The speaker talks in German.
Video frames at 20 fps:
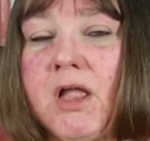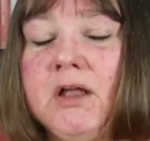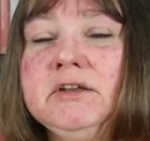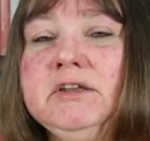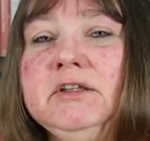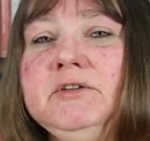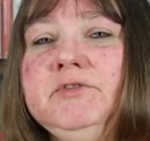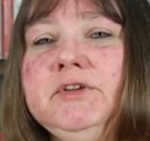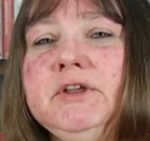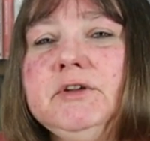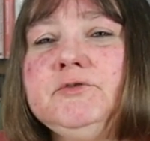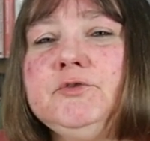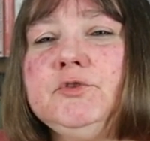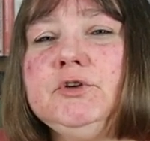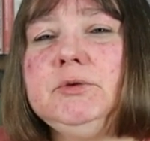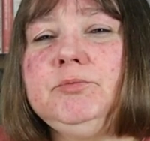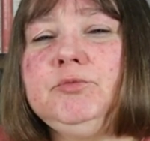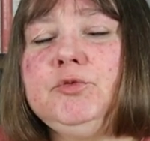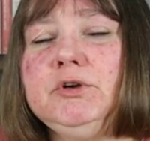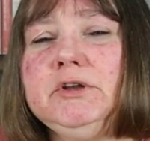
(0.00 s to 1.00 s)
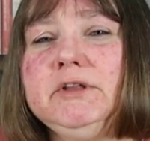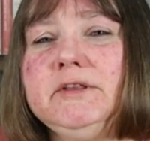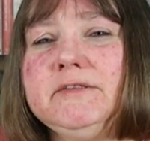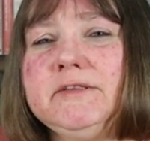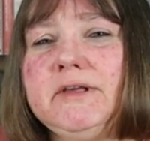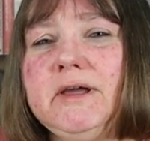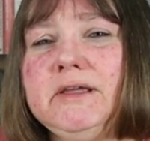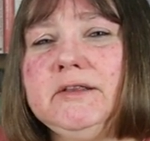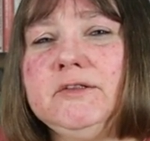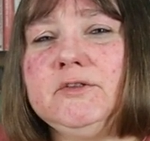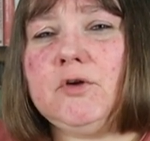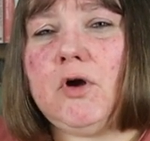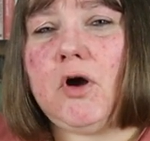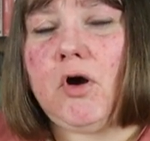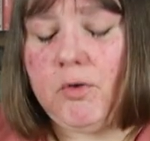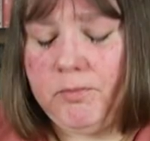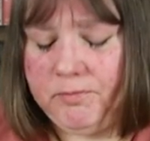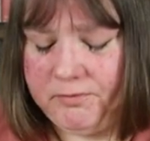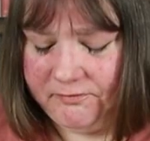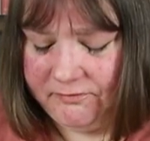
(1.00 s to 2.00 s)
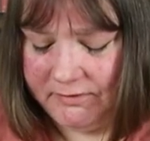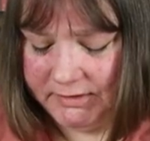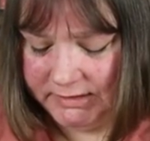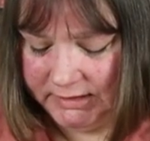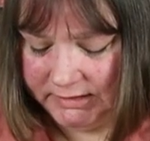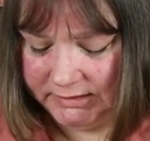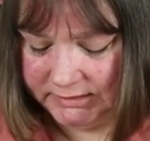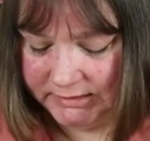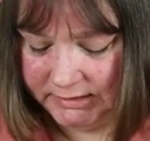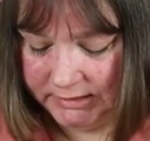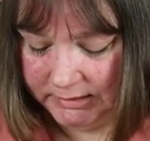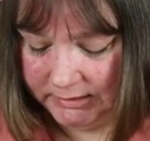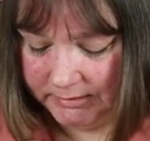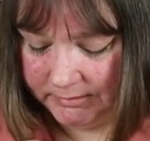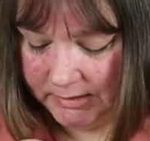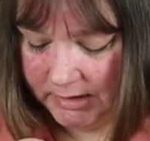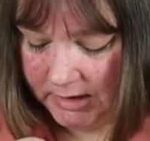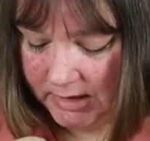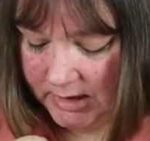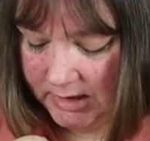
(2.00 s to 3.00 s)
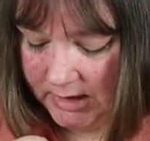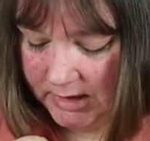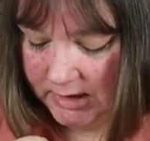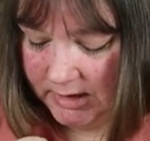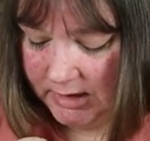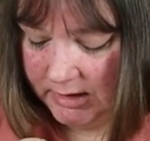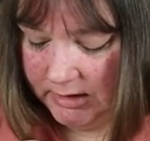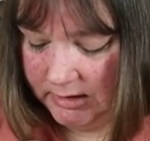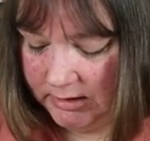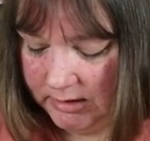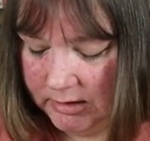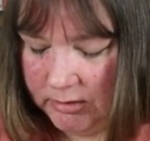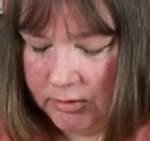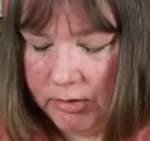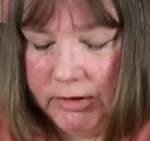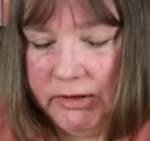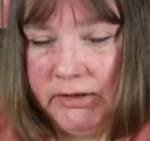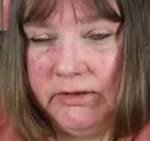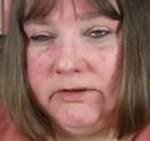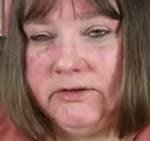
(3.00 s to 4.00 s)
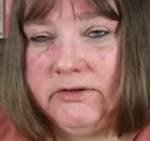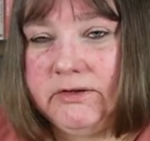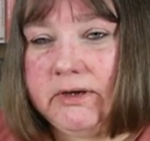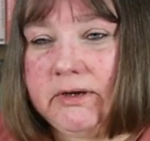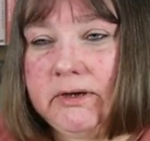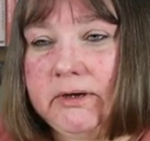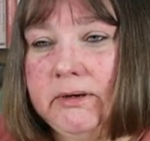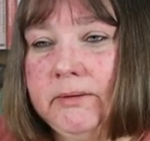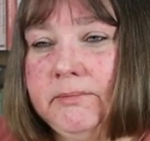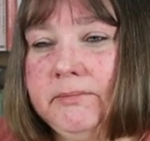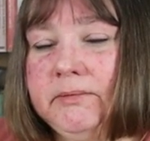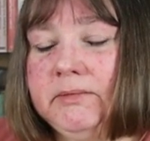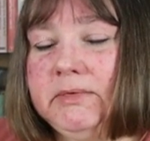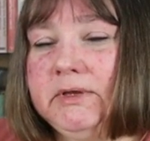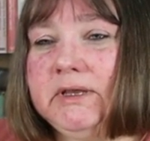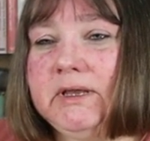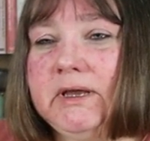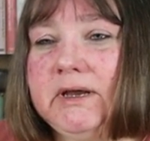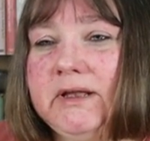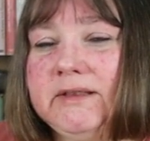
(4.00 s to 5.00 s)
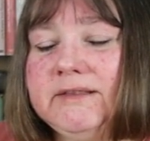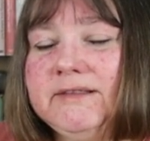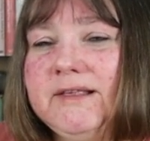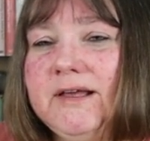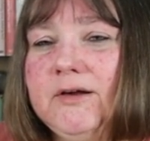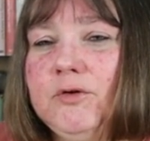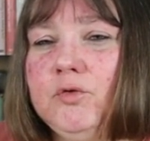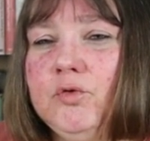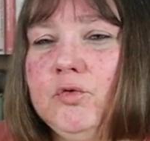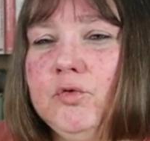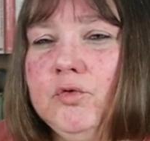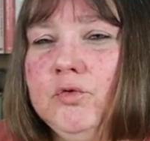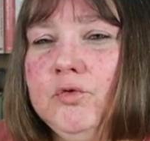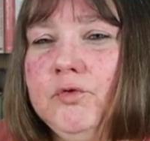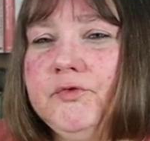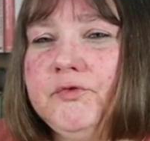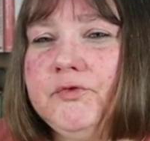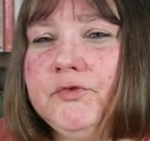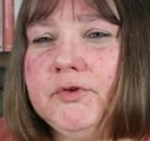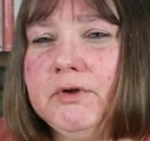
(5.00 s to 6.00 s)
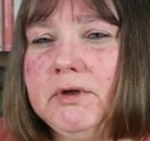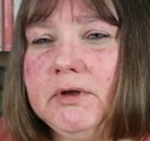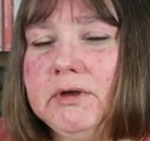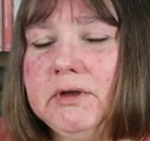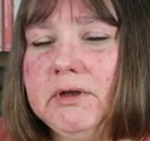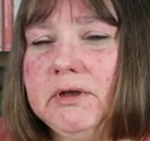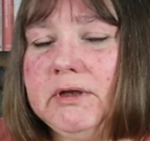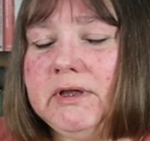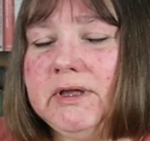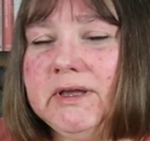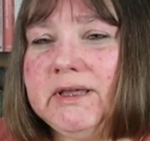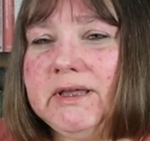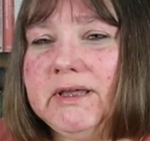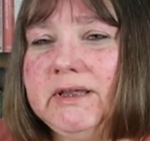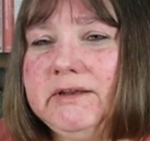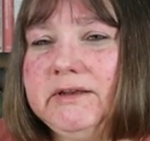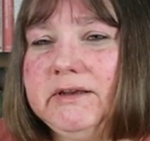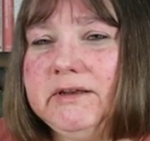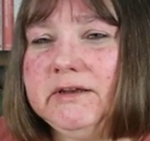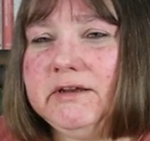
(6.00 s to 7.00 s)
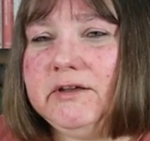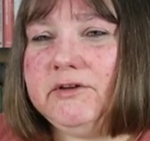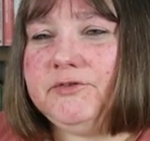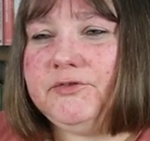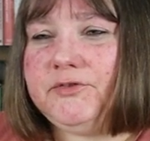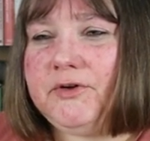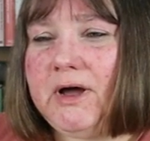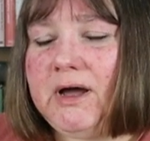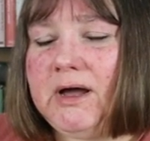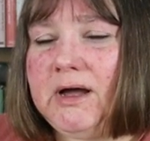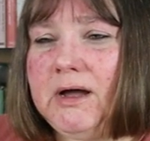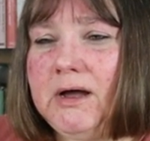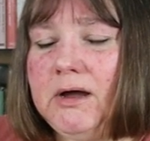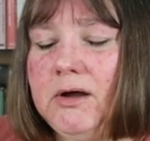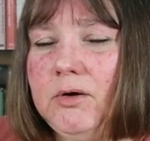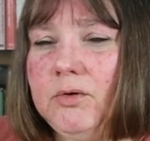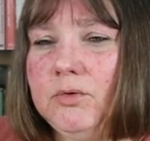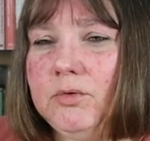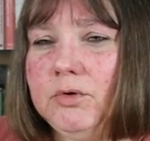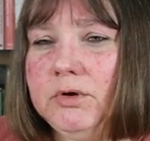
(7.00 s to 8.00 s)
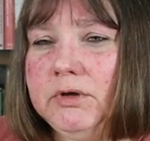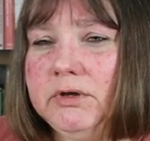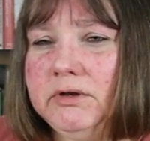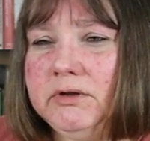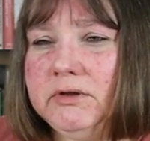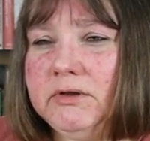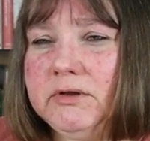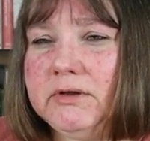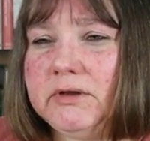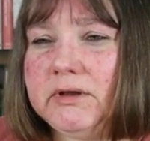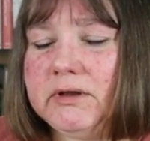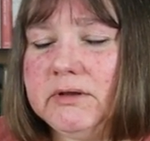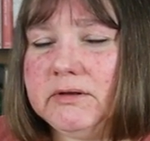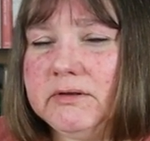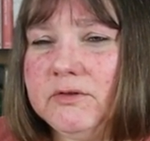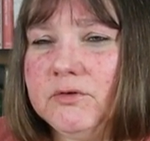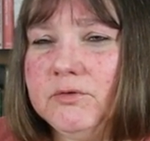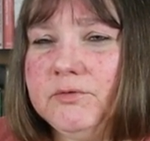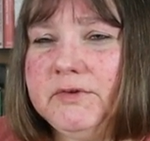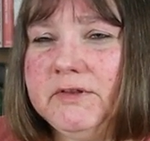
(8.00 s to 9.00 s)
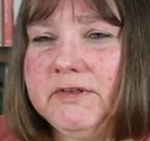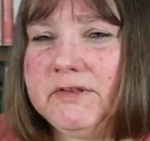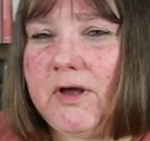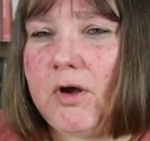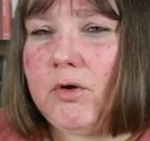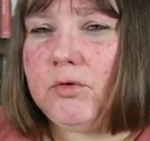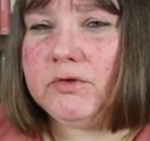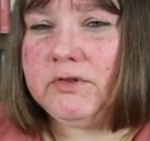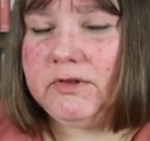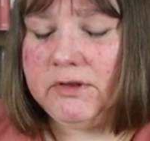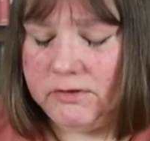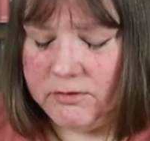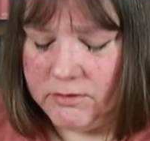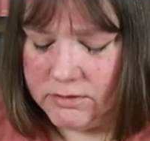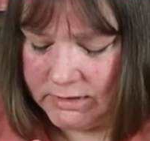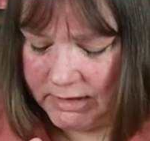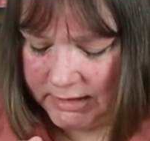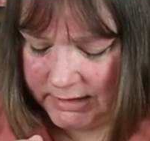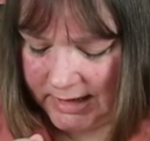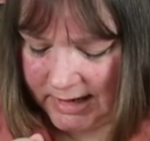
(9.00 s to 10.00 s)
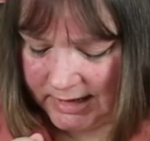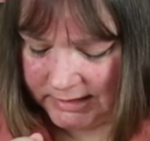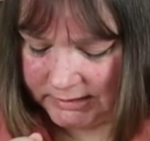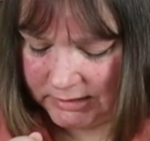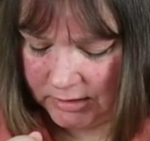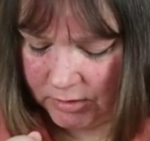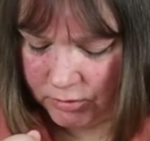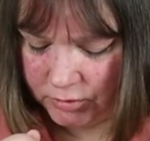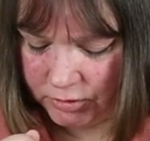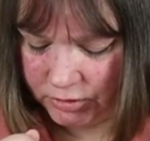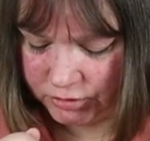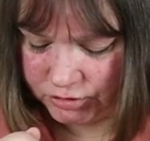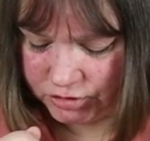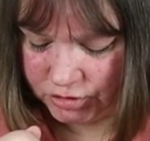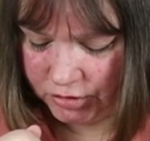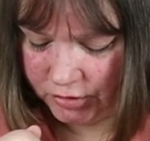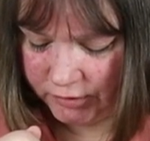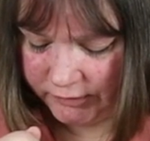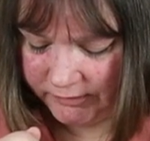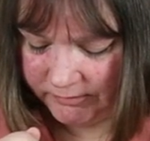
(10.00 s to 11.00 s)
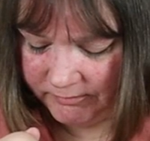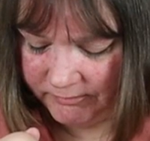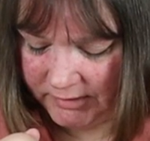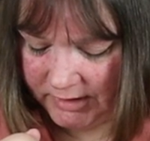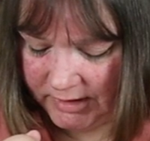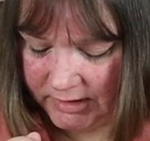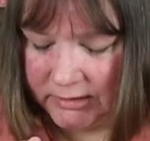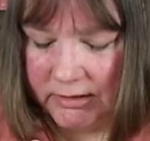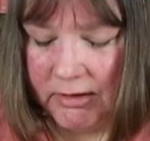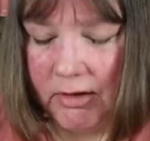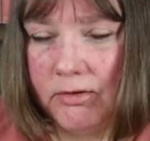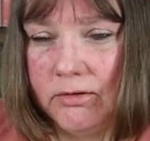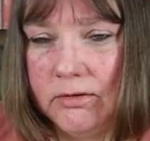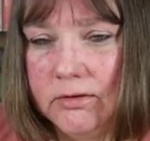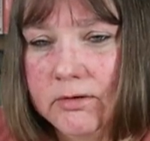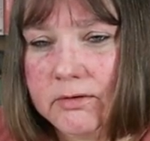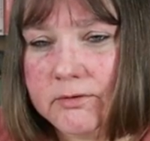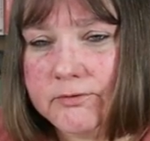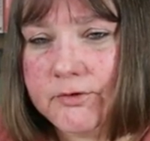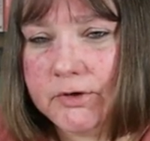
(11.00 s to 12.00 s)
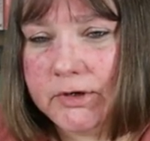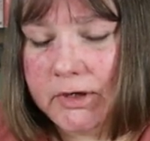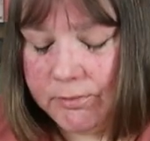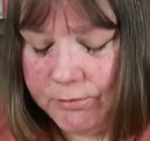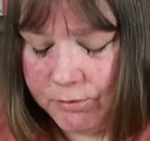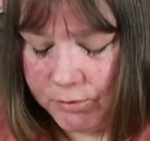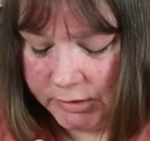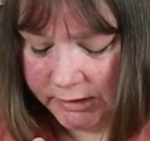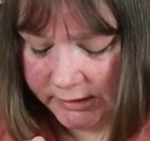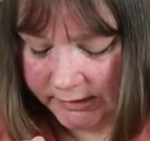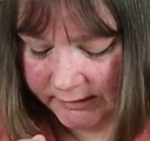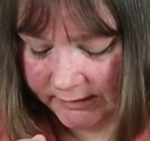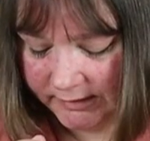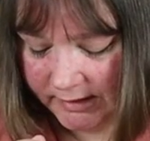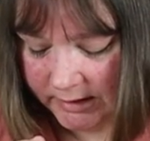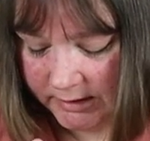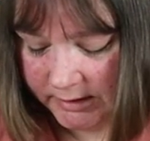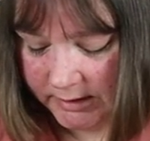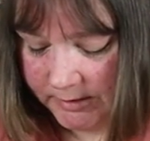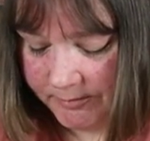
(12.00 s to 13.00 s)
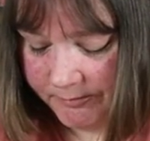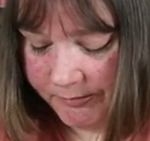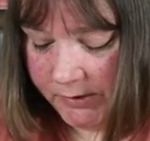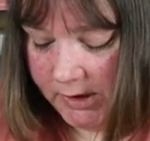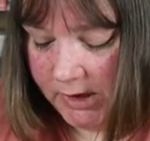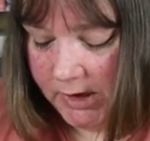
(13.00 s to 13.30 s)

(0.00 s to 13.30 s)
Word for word: Die wird für die Polizei zur Hauptverdächtigen. Und ähm, ihr ganzer Ruf gerät in Gefahr und so wie es aussieht, soll der Laden auch geschlossen werden äh, von der Polizei.